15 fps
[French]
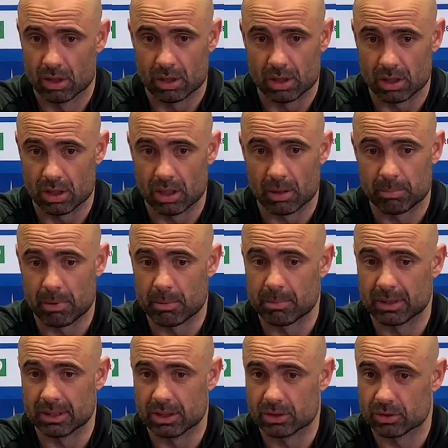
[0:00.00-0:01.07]
il y a pas
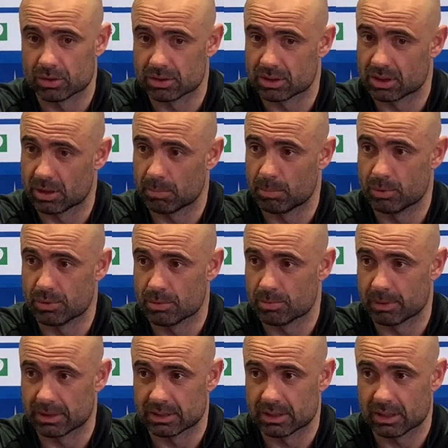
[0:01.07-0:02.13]
mal de choses qui puissent se
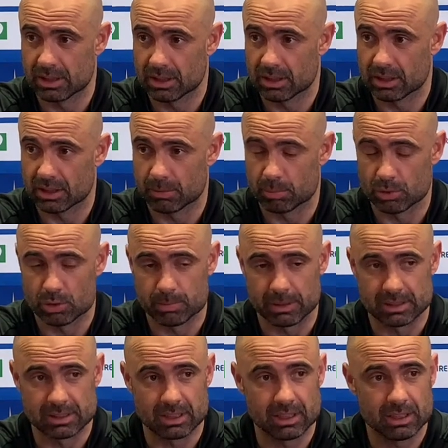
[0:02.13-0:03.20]
passer, qui se
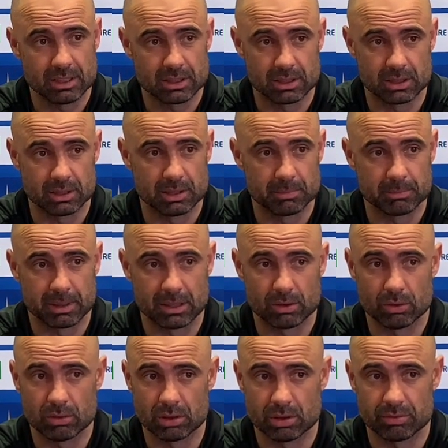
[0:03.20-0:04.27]
passer. Et
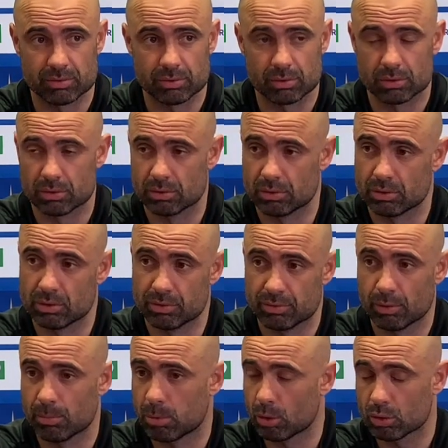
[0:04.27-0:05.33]
maintenant, il faut, il
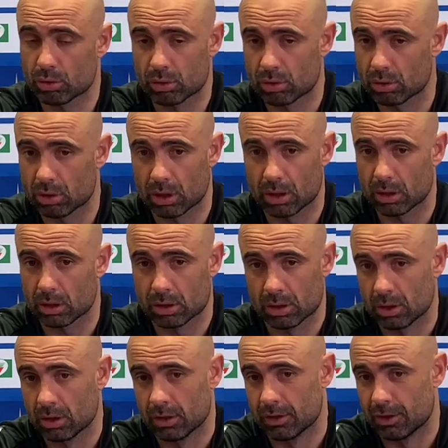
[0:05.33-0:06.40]
faut prendre la.
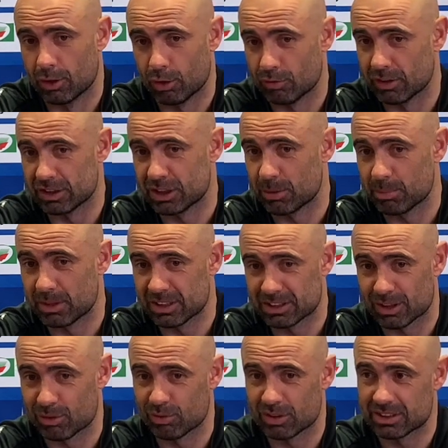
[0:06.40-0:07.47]
On va jamais
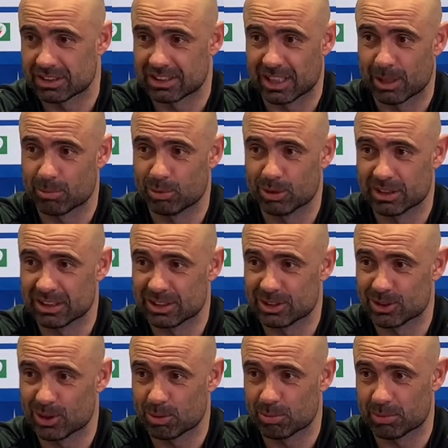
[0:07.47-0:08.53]
savoir si c'est la bonne
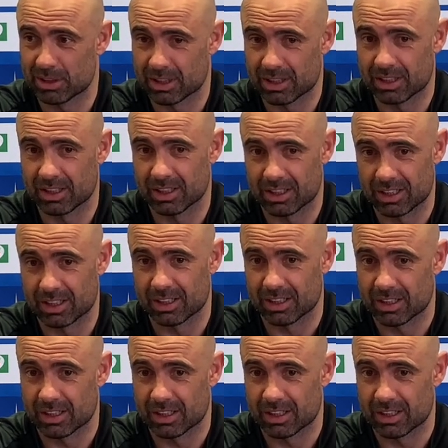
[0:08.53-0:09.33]
décision, mais